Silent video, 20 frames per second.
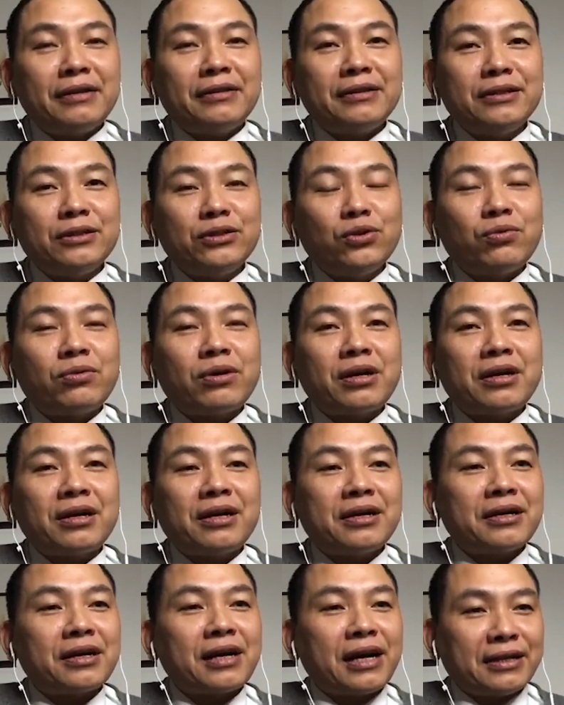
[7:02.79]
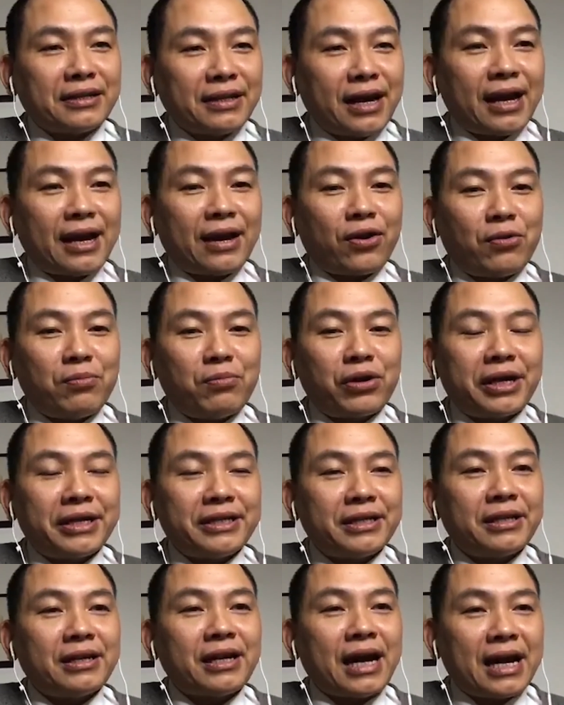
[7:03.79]
Thì chúc cả nhà có một cái
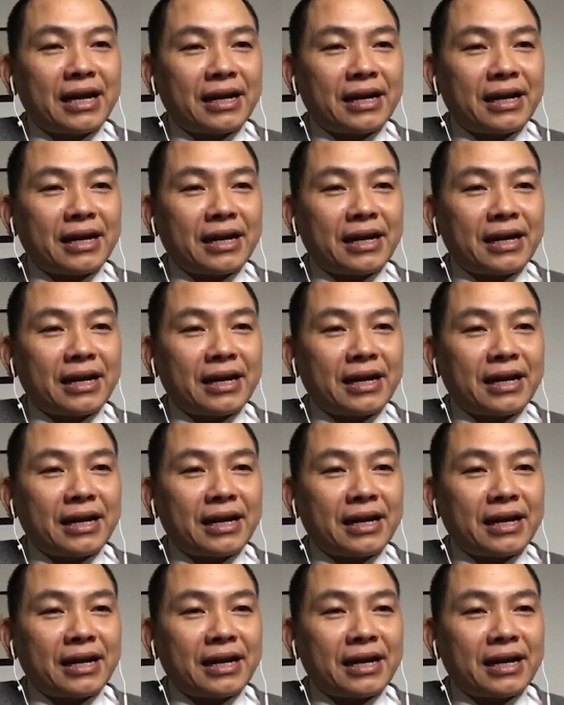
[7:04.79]
Tết an